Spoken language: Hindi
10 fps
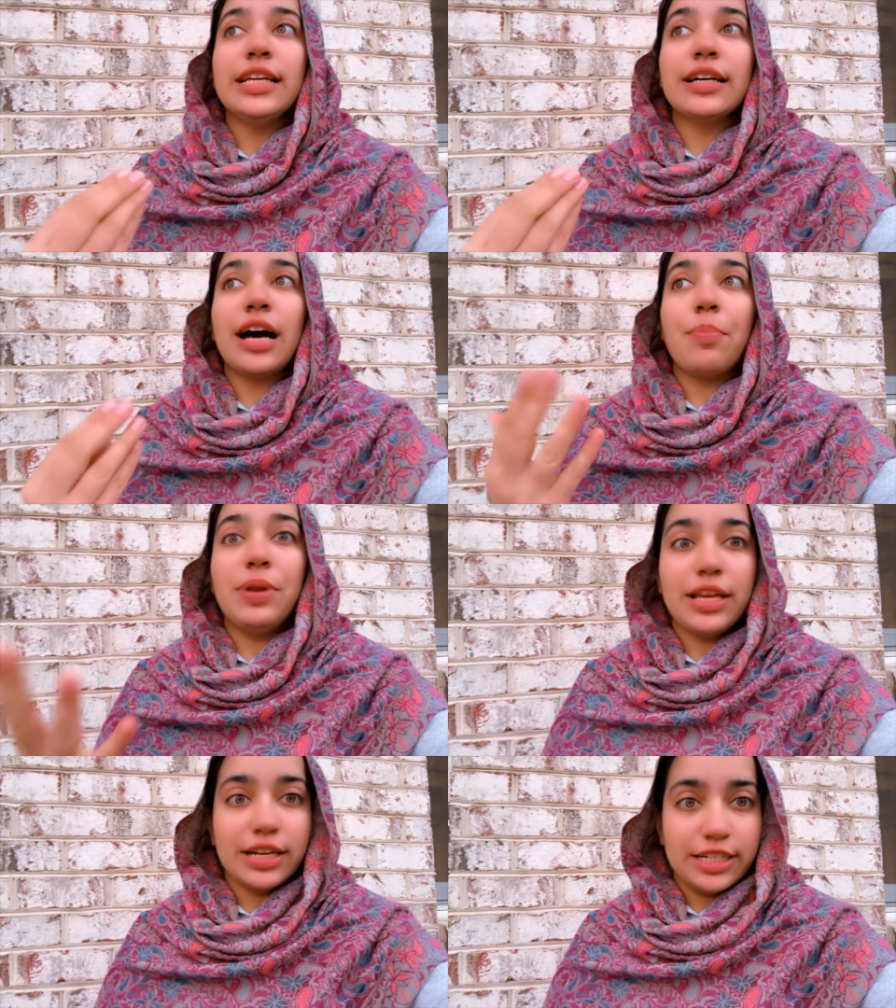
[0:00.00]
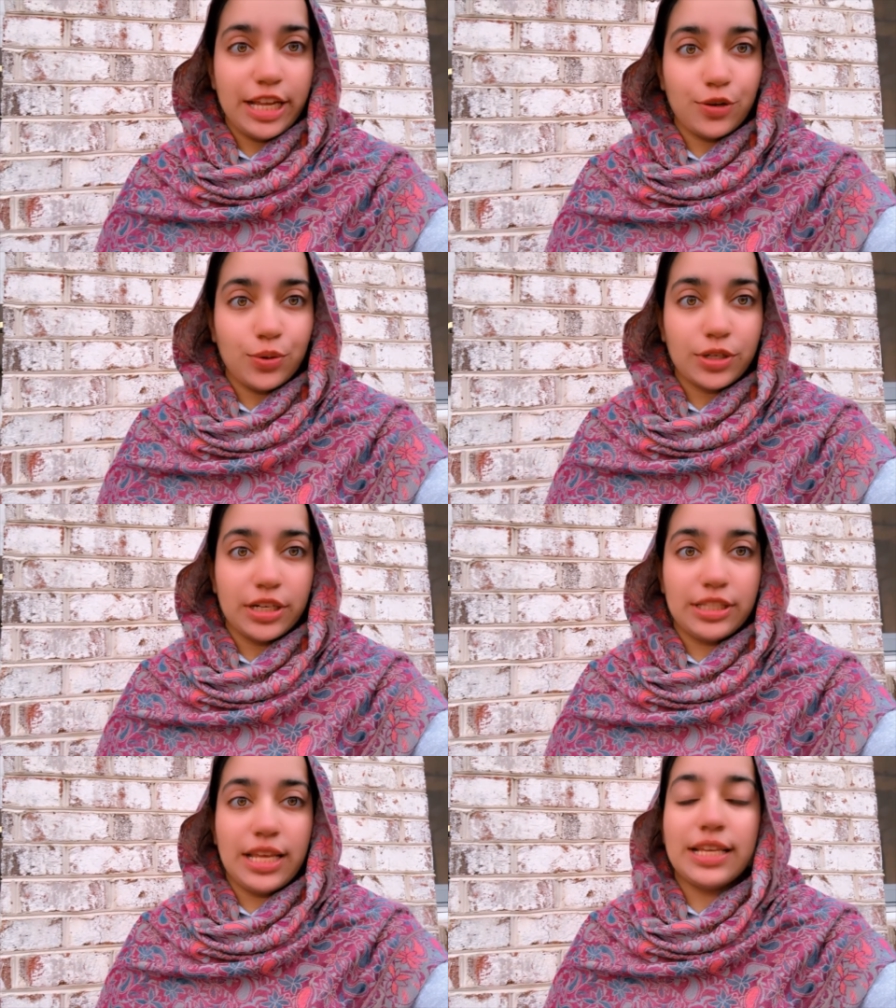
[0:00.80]
अपने घर डेकोर
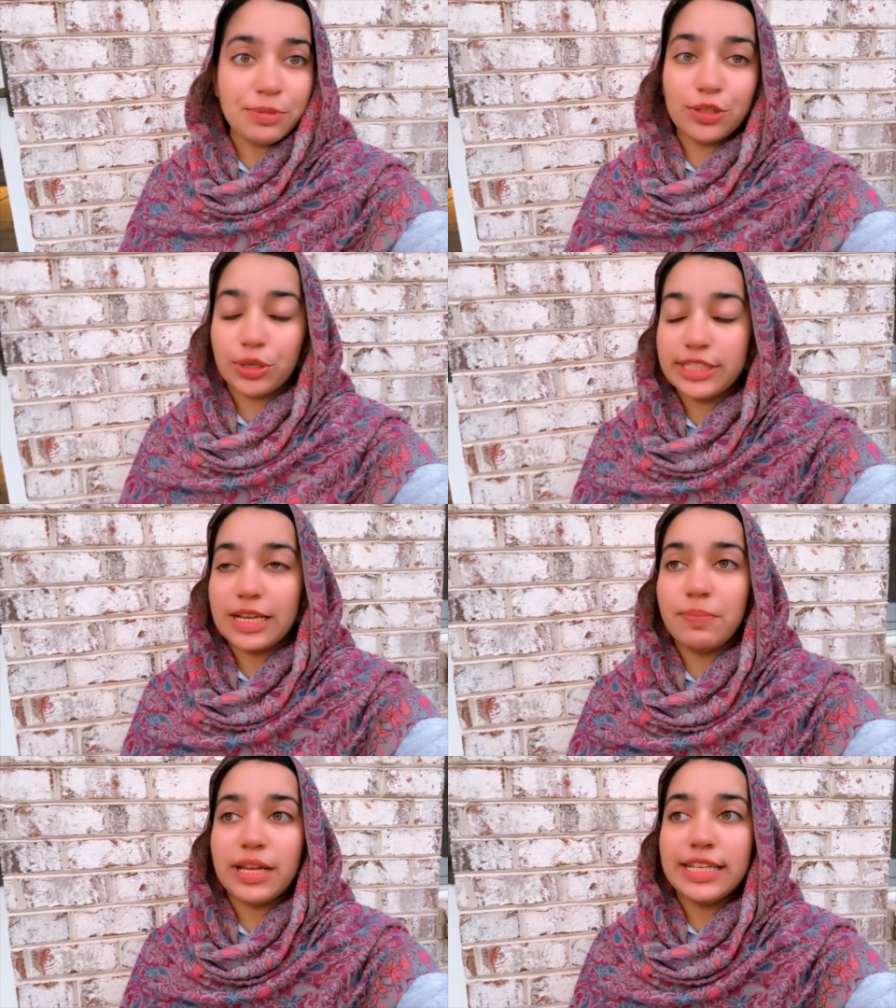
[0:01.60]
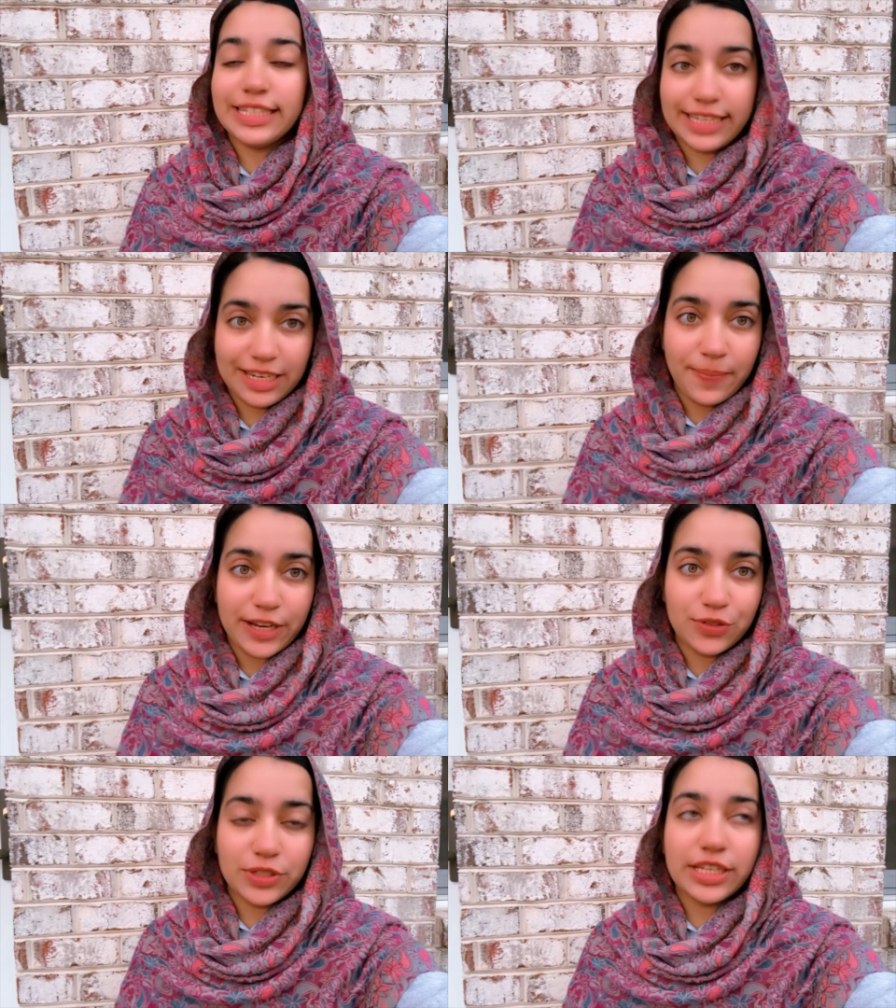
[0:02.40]
करते हैं भी थोड़ी देर मैं ना इधर ही
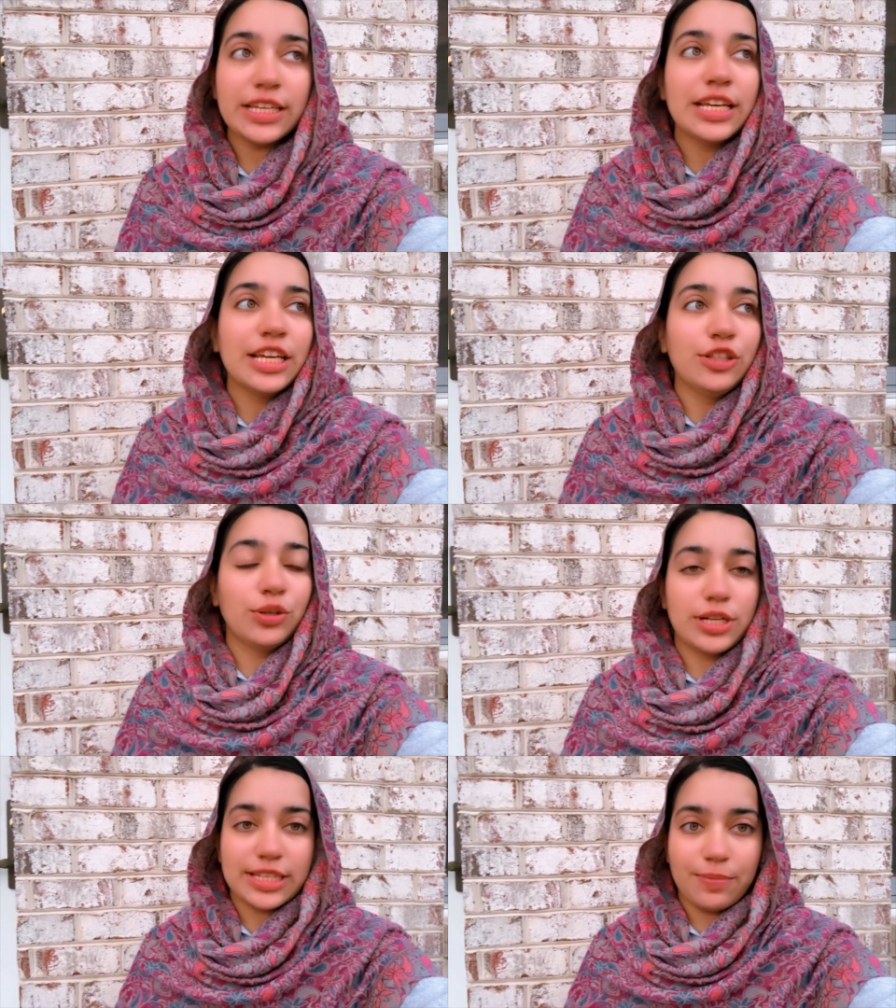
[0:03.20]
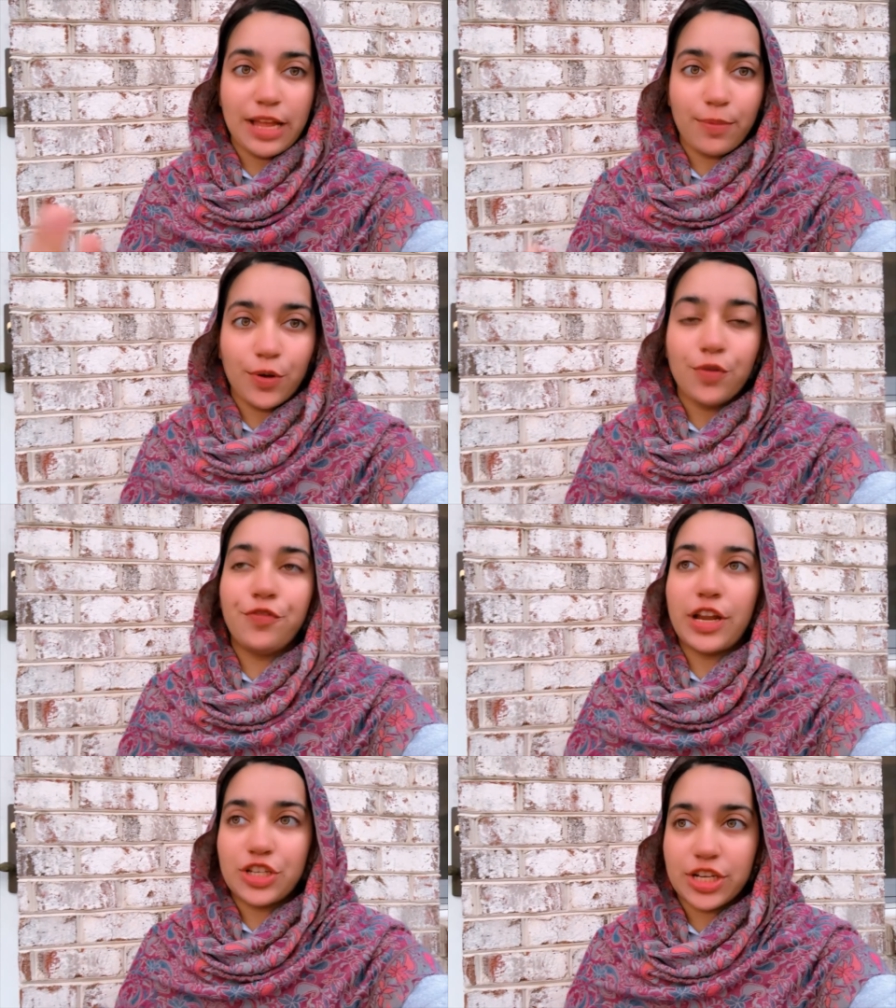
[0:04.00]
बैठूँगी थोड़ा सा अपने आपको
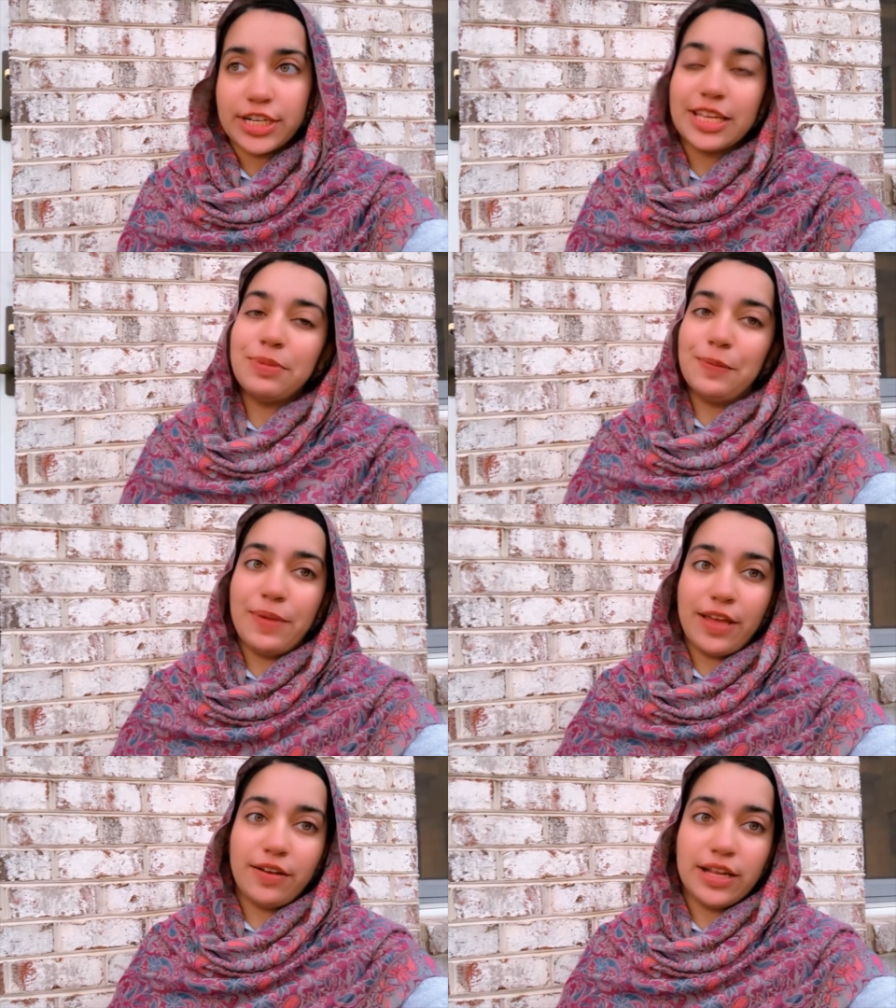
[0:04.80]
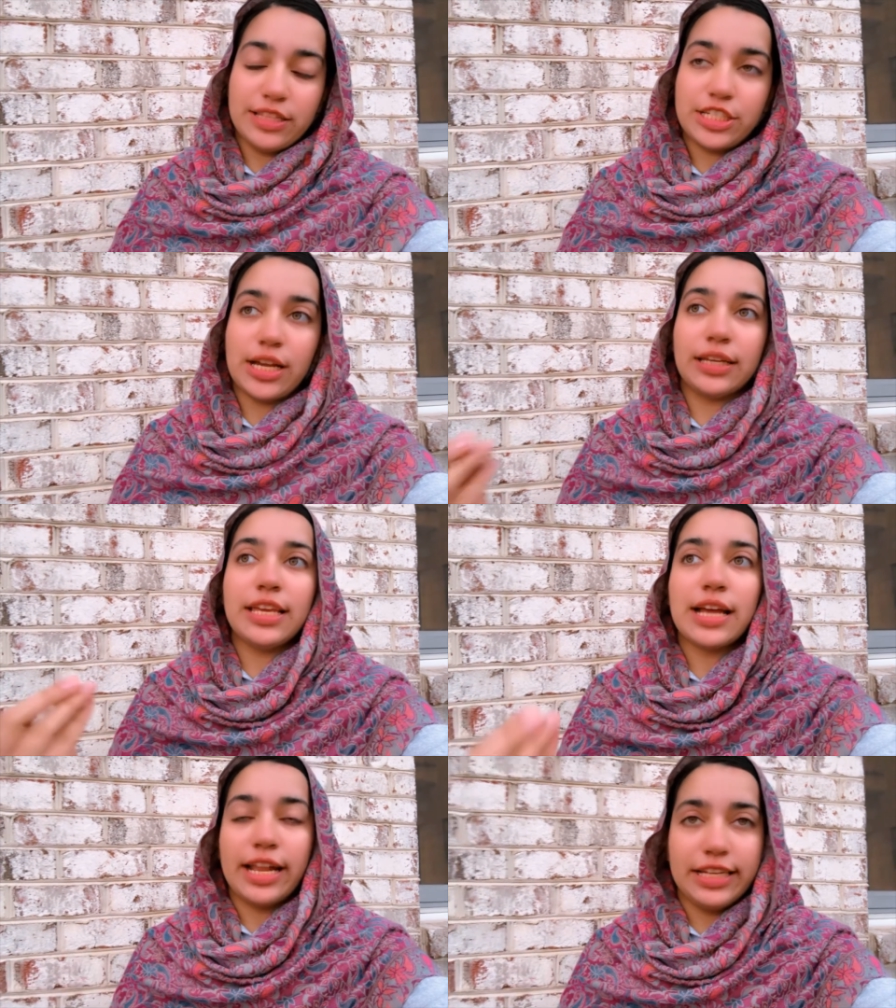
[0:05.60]
फ्रेश करके फिर मैं अंदर जाके
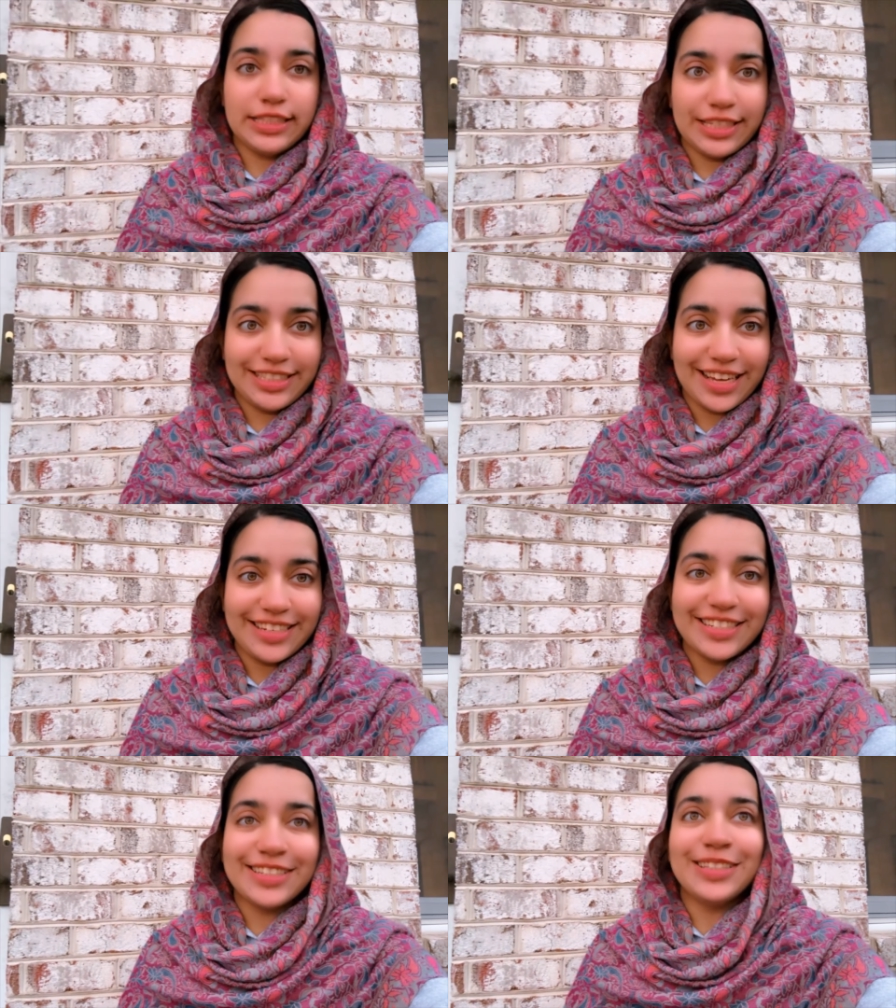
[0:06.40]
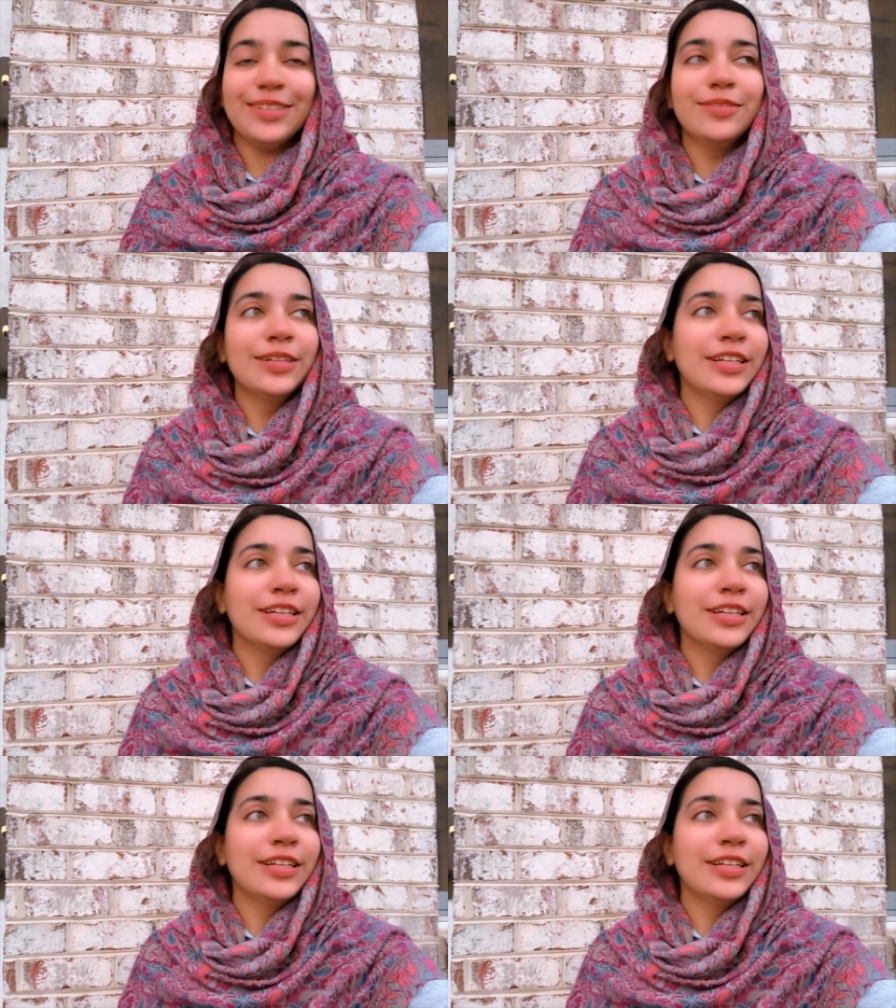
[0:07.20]
खाने की तैयारी करती हूँ